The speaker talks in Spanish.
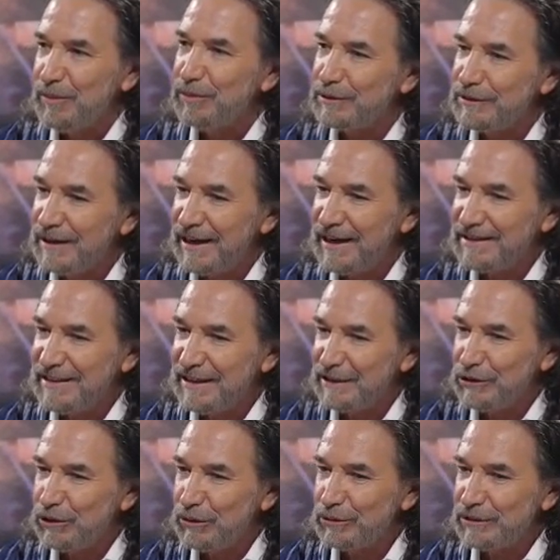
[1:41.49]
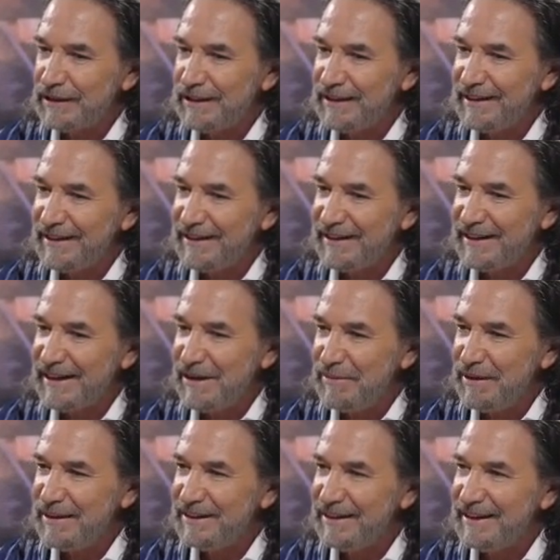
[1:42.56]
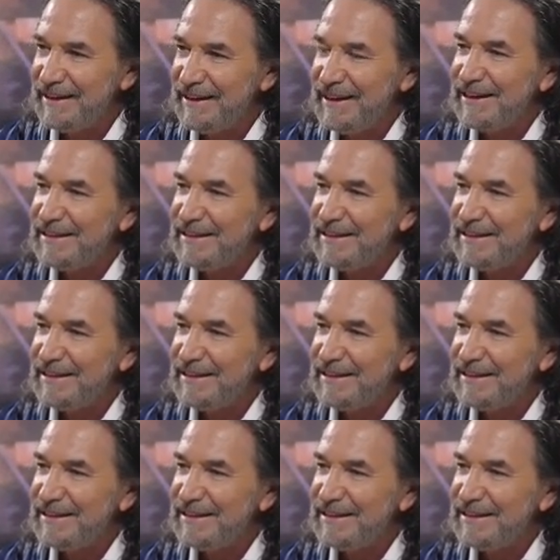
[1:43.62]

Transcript: Buscar hacer shows que realmente